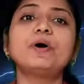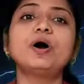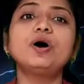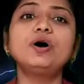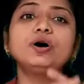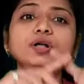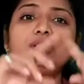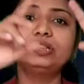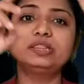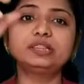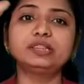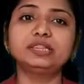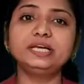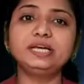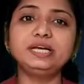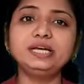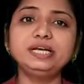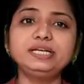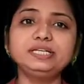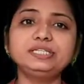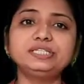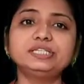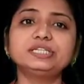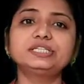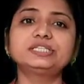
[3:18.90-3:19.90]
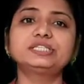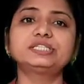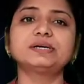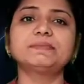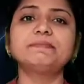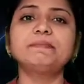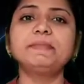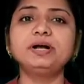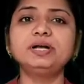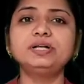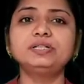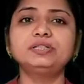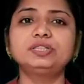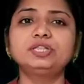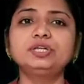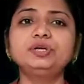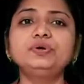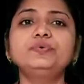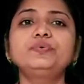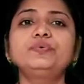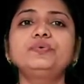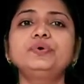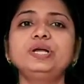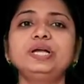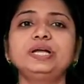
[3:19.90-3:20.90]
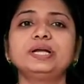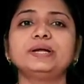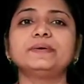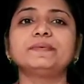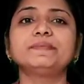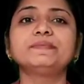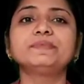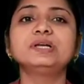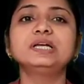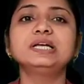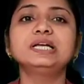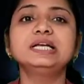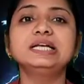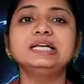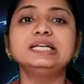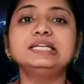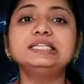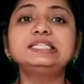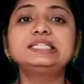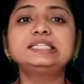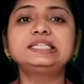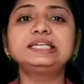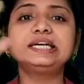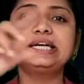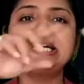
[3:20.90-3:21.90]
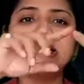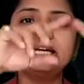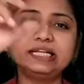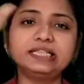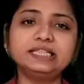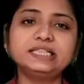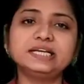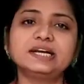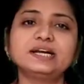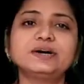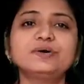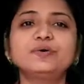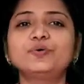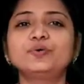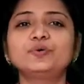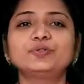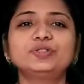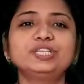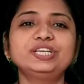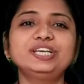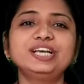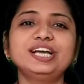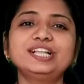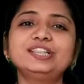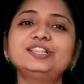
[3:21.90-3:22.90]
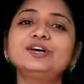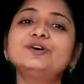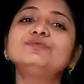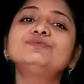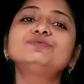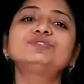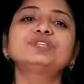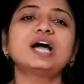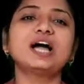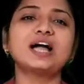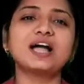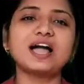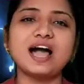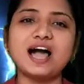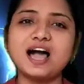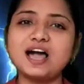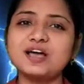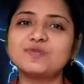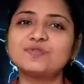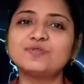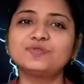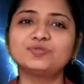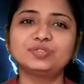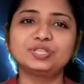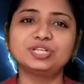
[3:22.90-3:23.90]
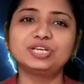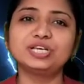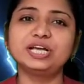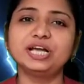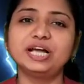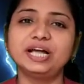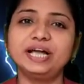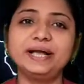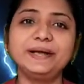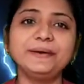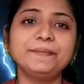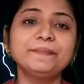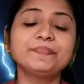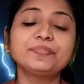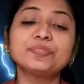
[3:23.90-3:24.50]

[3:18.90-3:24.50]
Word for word: बहुत तेज चमकती हुई स्टिक की तरह होती है धनुषाकार होती है